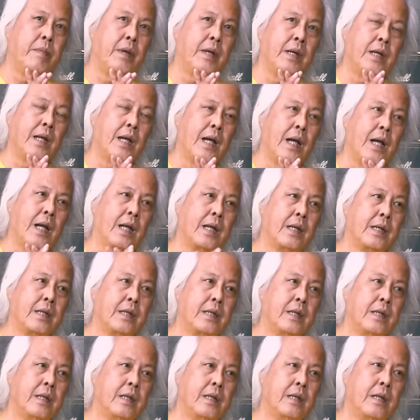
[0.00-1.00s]
เป็นงาน
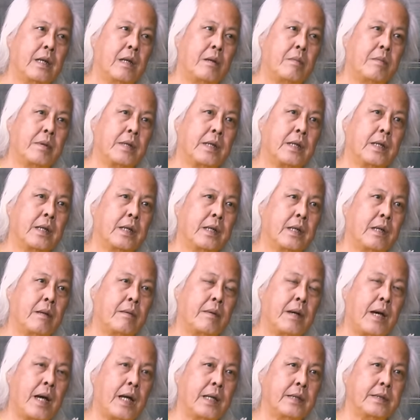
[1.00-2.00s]
ที่เราไม่เคย
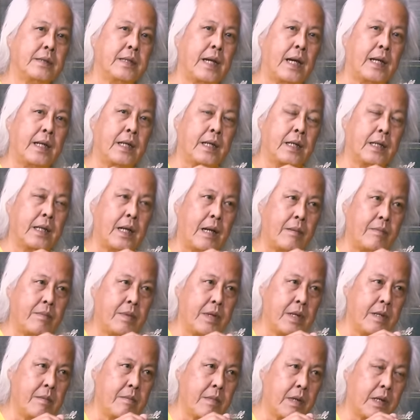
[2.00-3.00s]
ทำงานใหญ่ระดับ
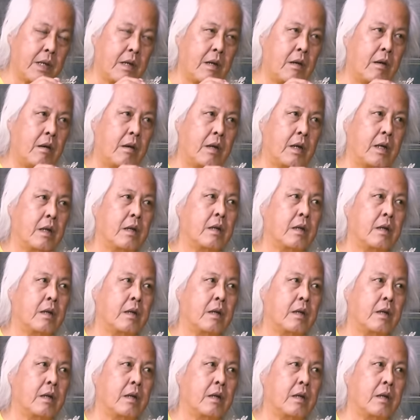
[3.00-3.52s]
นี้มาก่อน